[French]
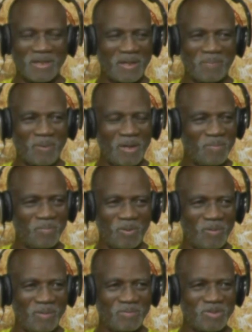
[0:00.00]
créent pas de
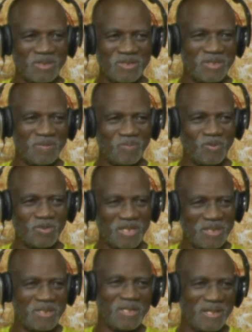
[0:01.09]
problèmes chez eux pour
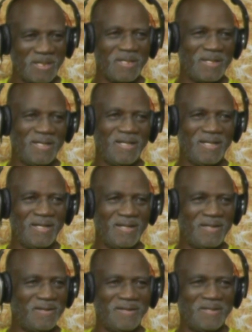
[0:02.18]
s'attirer
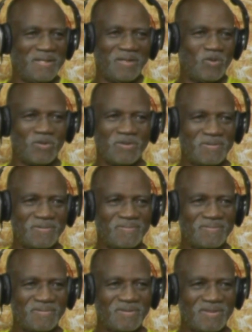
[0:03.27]
des terroristes.
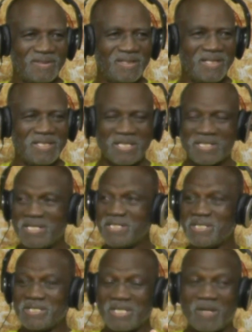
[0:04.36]
Et
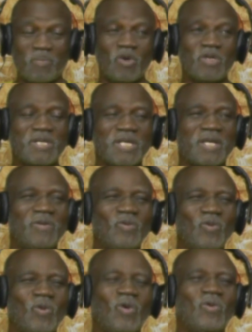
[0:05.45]
c'est cette politique que
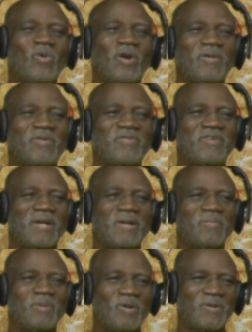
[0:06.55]
nous, on aurait dû faire
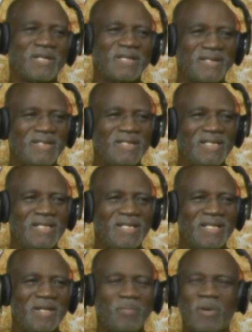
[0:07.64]
depuis longtemps.
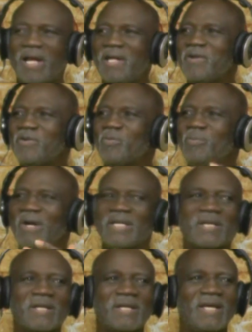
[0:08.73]
Ne pas aller nous
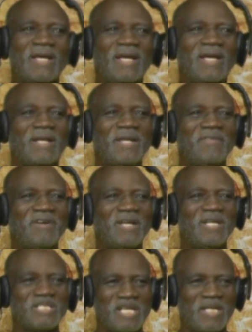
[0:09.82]
mettre eh, eh, devant
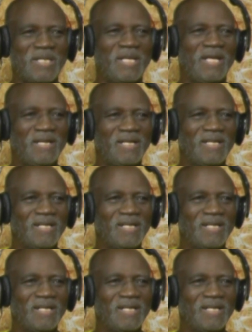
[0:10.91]
des antennes